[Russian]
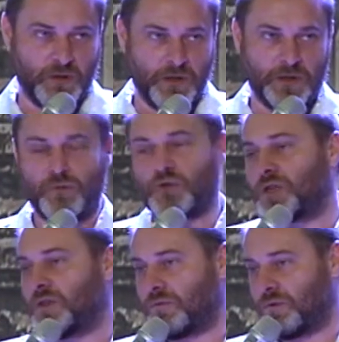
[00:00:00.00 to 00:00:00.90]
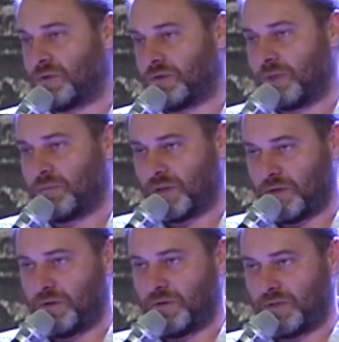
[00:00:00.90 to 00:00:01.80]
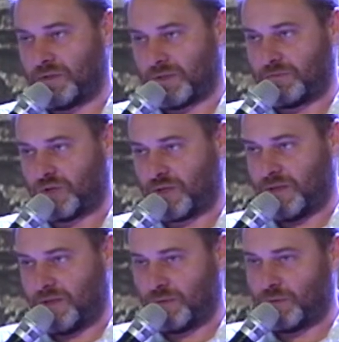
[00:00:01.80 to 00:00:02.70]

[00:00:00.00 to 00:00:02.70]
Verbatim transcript: это уже наводит на определенные размышления.